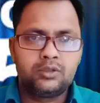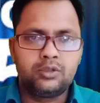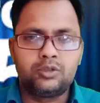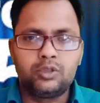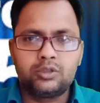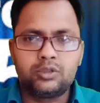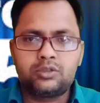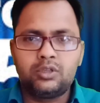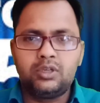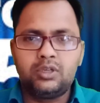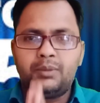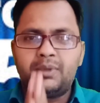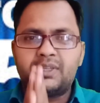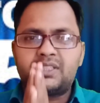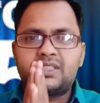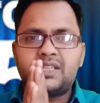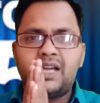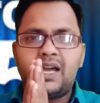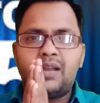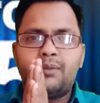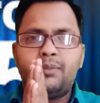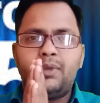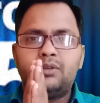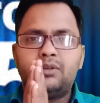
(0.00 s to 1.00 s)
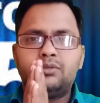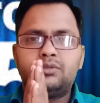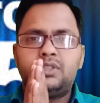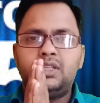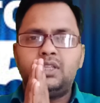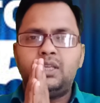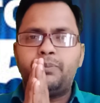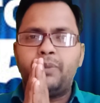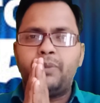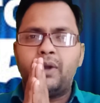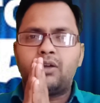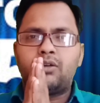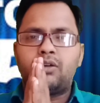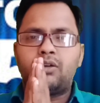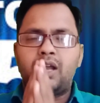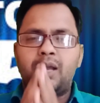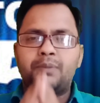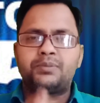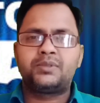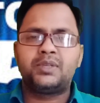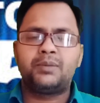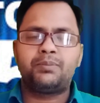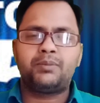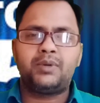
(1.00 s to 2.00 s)
तो दोस्तों नमस्कार मैं हूं दीपक और
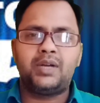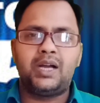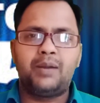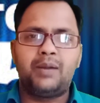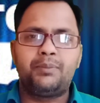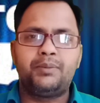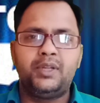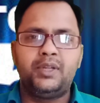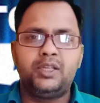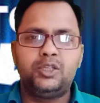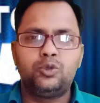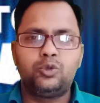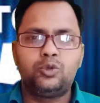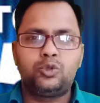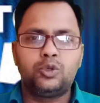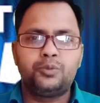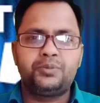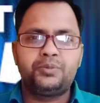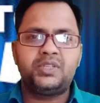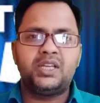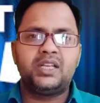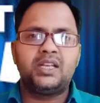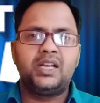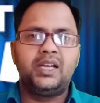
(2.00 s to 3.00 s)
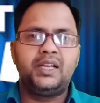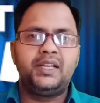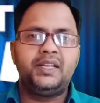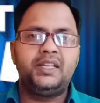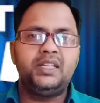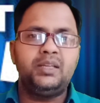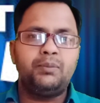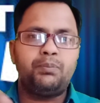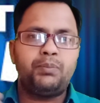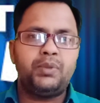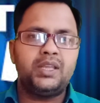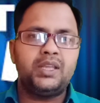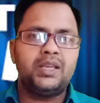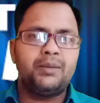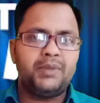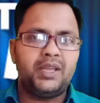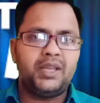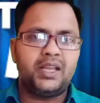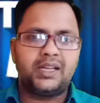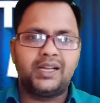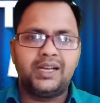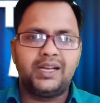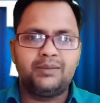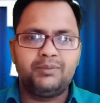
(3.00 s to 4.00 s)
आप सबका अपने YouTube चैनल DPM
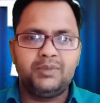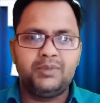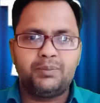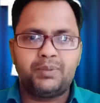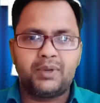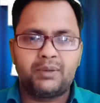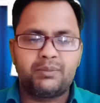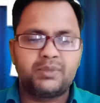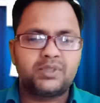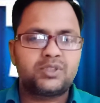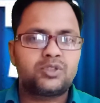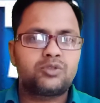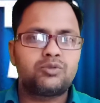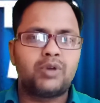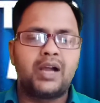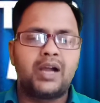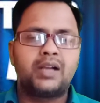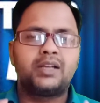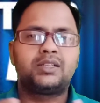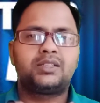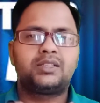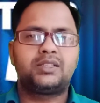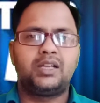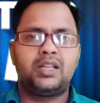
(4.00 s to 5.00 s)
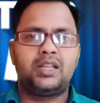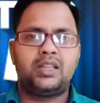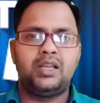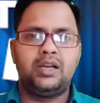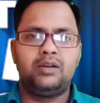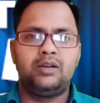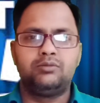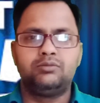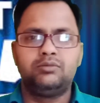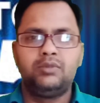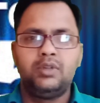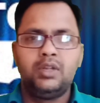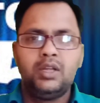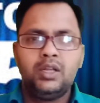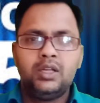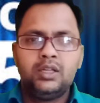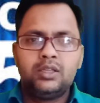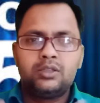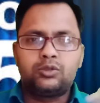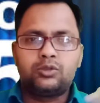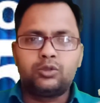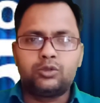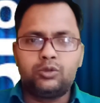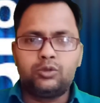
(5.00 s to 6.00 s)
एकेडमी पर मैं स्वागत करता हूं
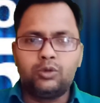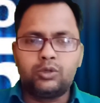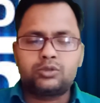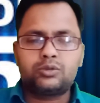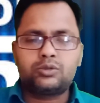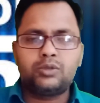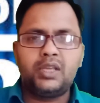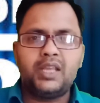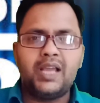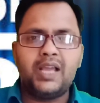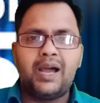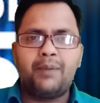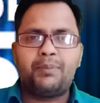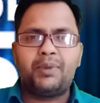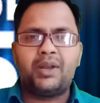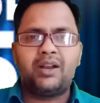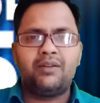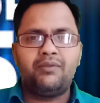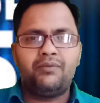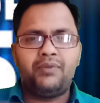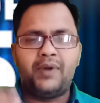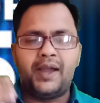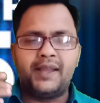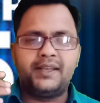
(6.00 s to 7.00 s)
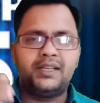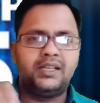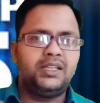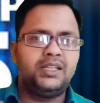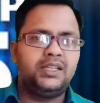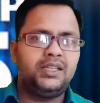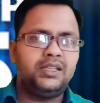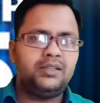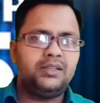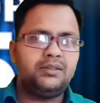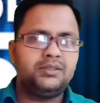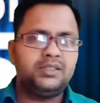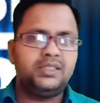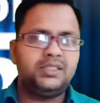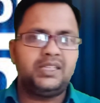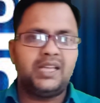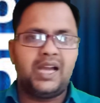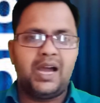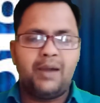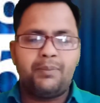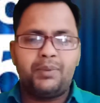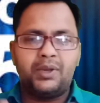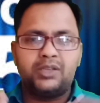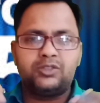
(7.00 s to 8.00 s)
तो दोस्तों यहां पर हम फाइनली
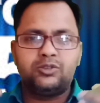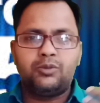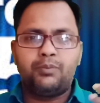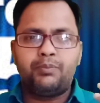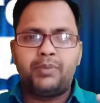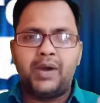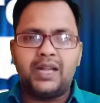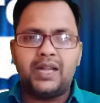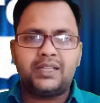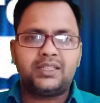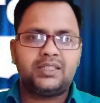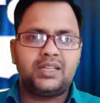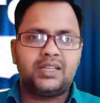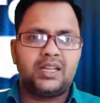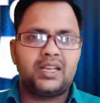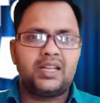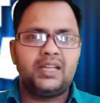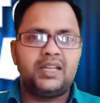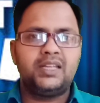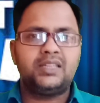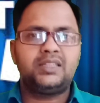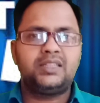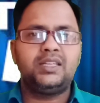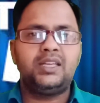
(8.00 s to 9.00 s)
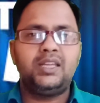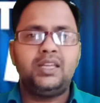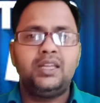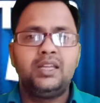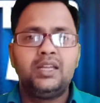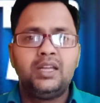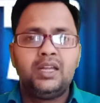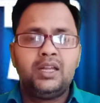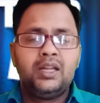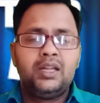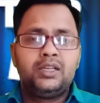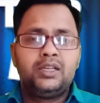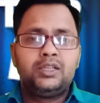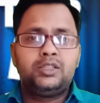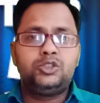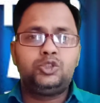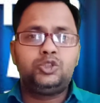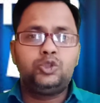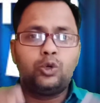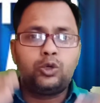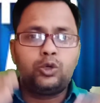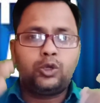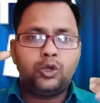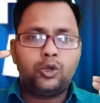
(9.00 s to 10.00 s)
यहां पर जो बात कर रहे थे
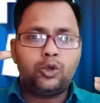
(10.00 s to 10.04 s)
जो